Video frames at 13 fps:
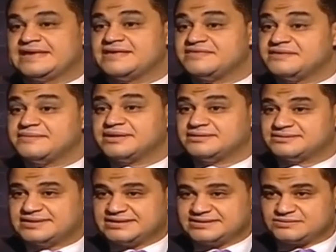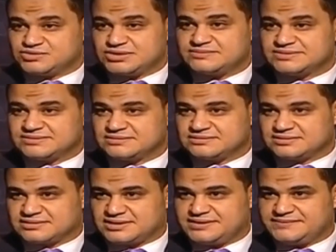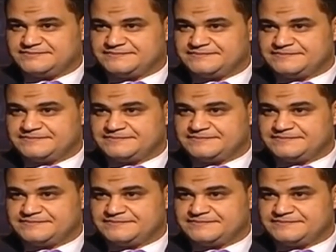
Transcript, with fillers: كاذبة تحت مسمى صلة الرحم